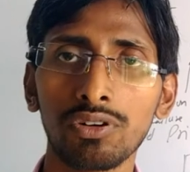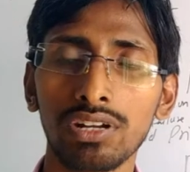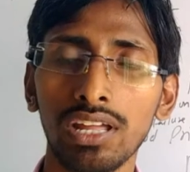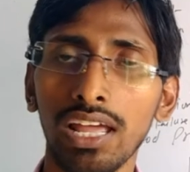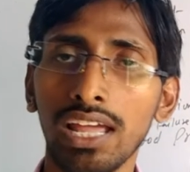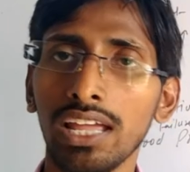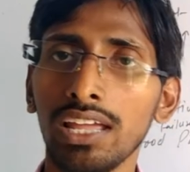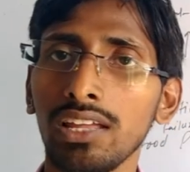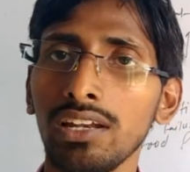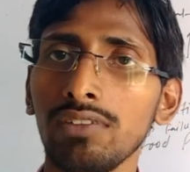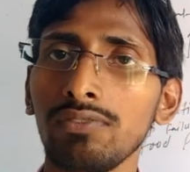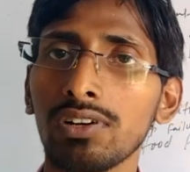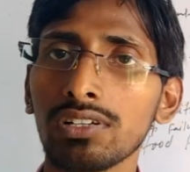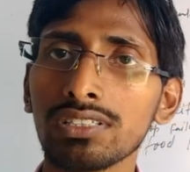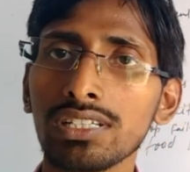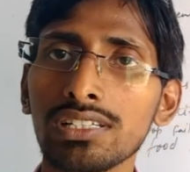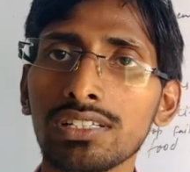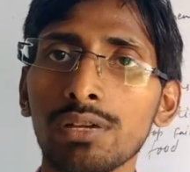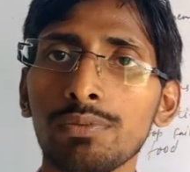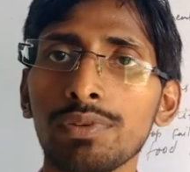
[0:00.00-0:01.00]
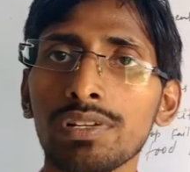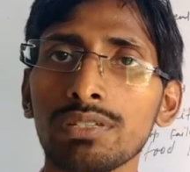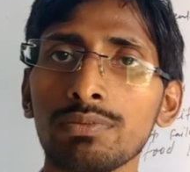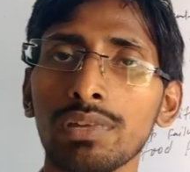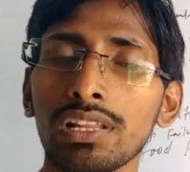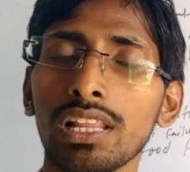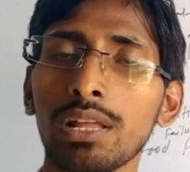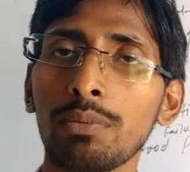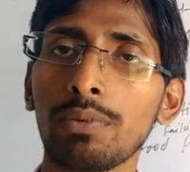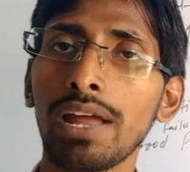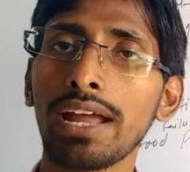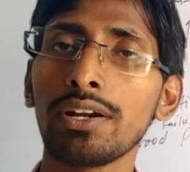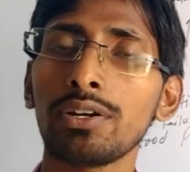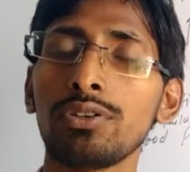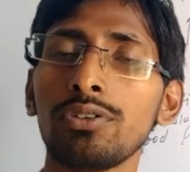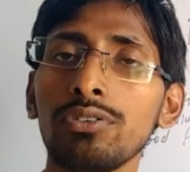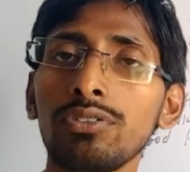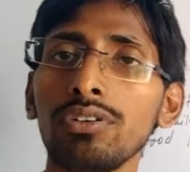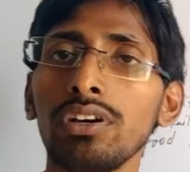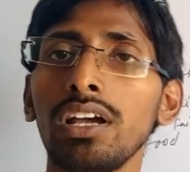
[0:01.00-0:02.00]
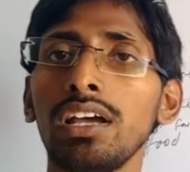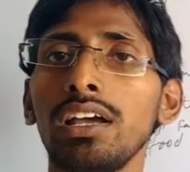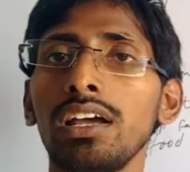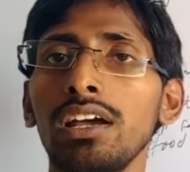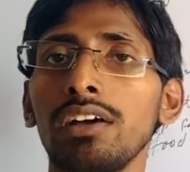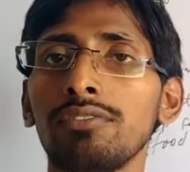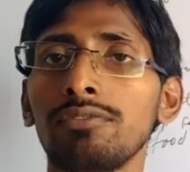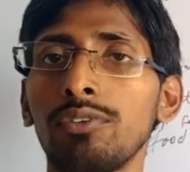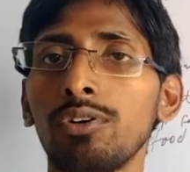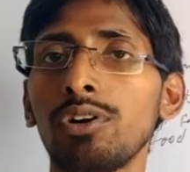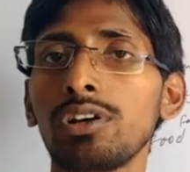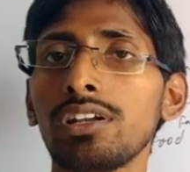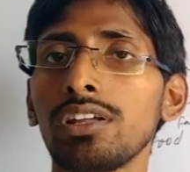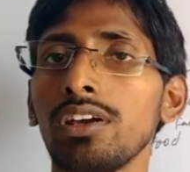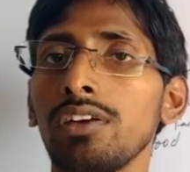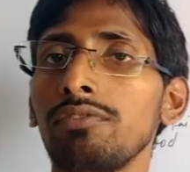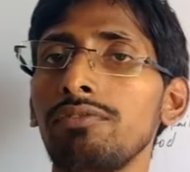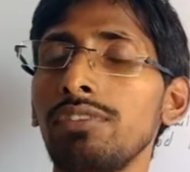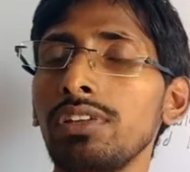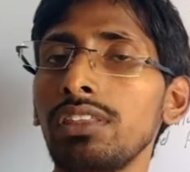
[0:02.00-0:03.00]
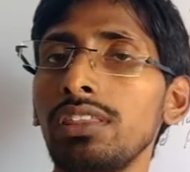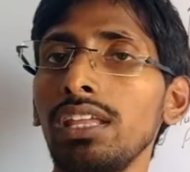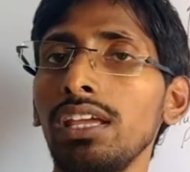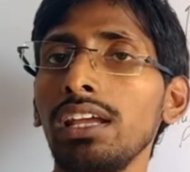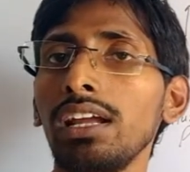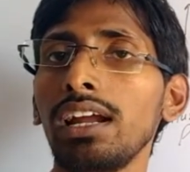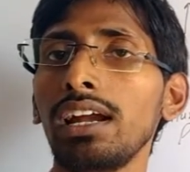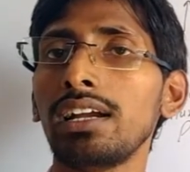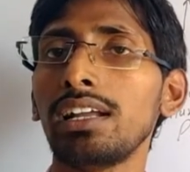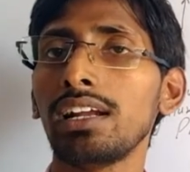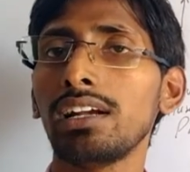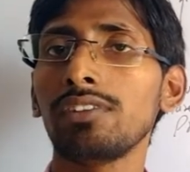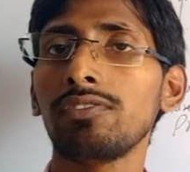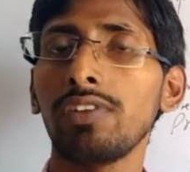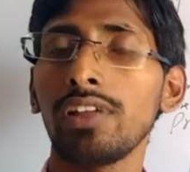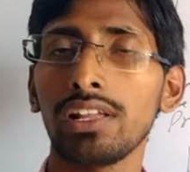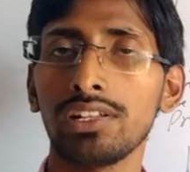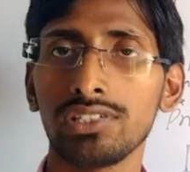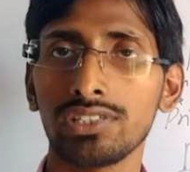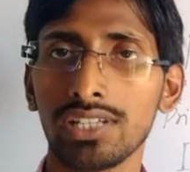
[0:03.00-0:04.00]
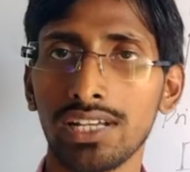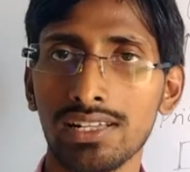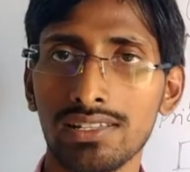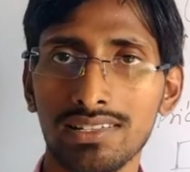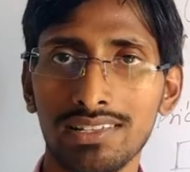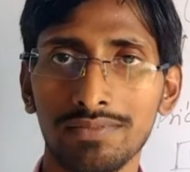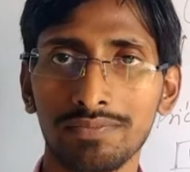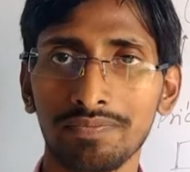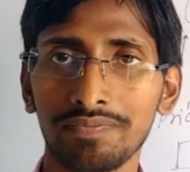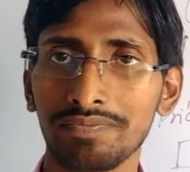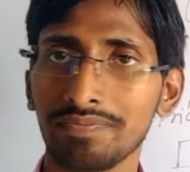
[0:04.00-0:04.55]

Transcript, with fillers: वोट यूनिवर्सल सफरेज मतलब राइट टू वोट विद द एडल्ट फ्रेंचाइज